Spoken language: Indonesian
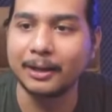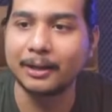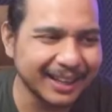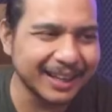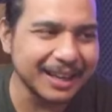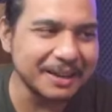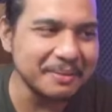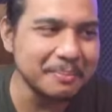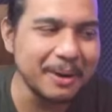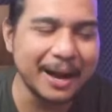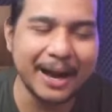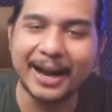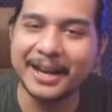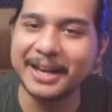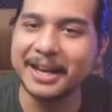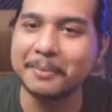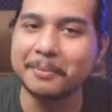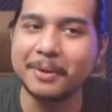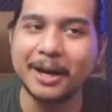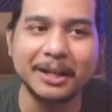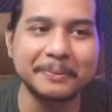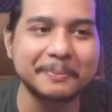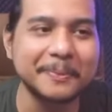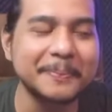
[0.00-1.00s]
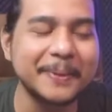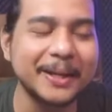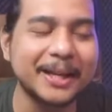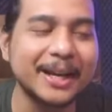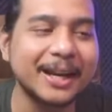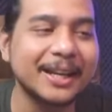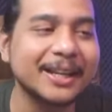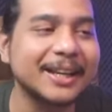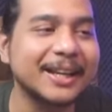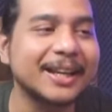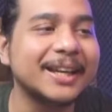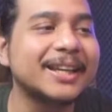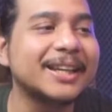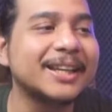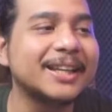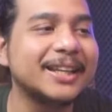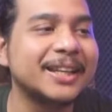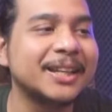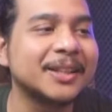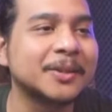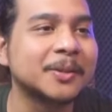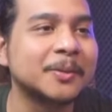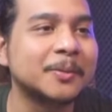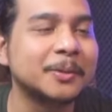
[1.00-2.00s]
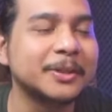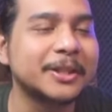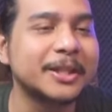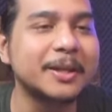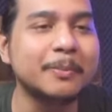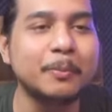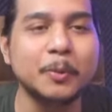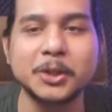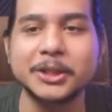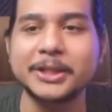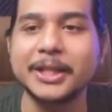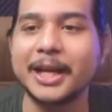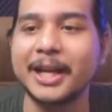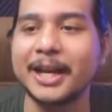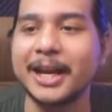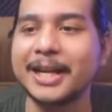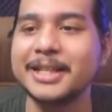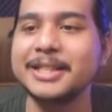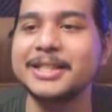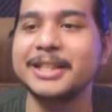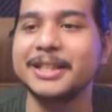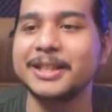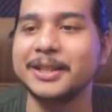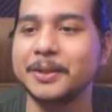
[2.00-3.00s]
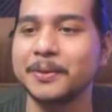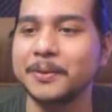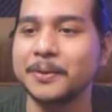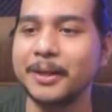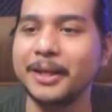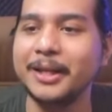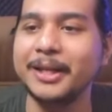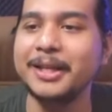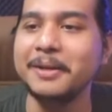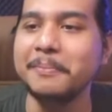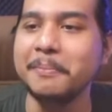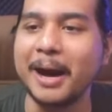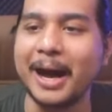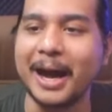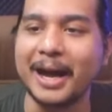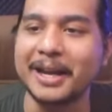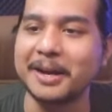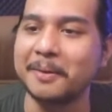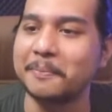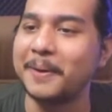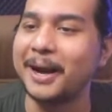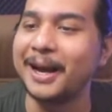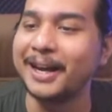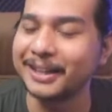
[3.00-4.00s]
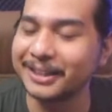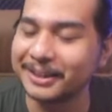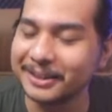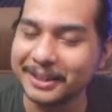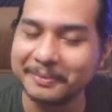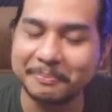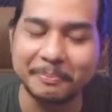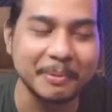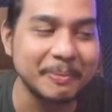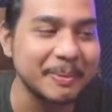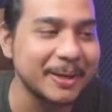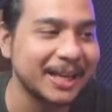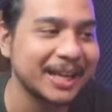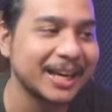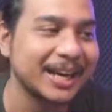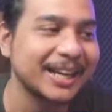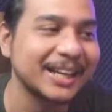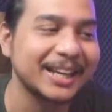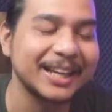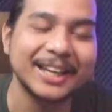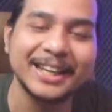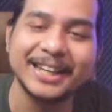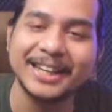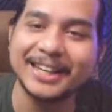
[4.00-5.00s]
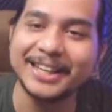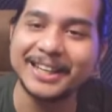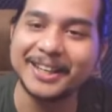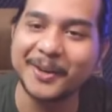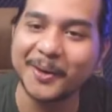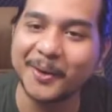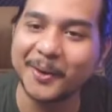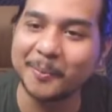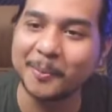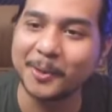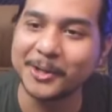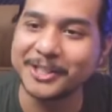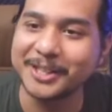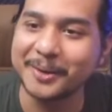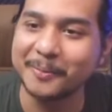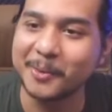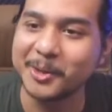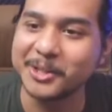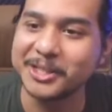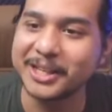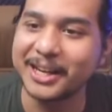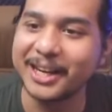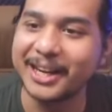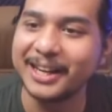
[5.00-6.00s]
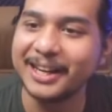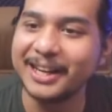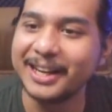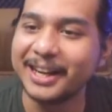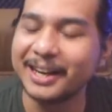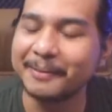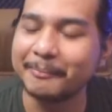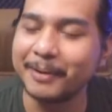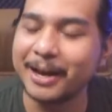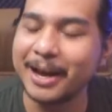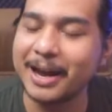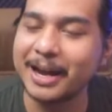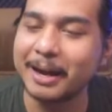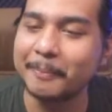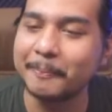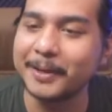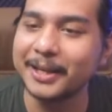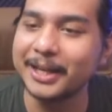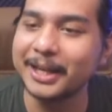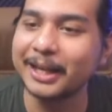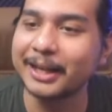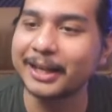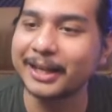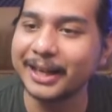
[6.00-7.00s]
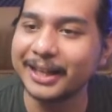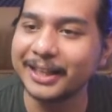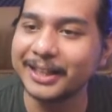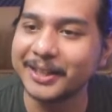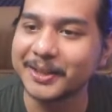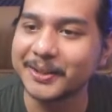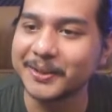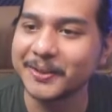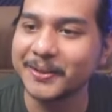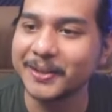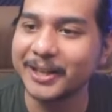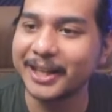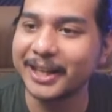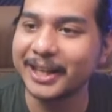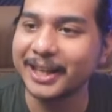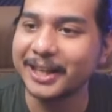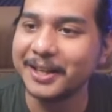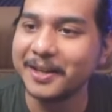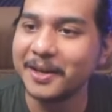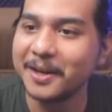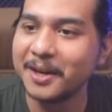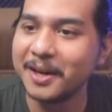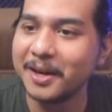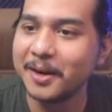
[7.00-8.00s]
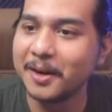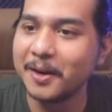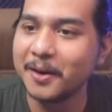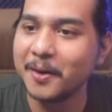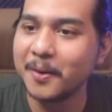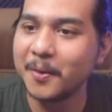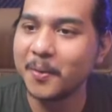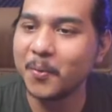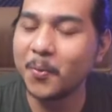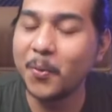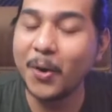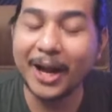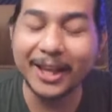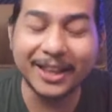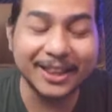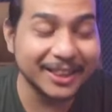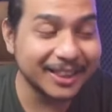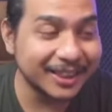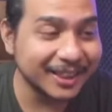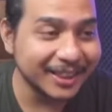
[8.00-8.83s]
Kan bahaya banget pemikiran kayak gini gitu. Jadi musnahin aja gitu. Ini bahaya banget pemikiran kayak gini kalau bocah-bocah menganggap ini keren gitu. Kayak, what?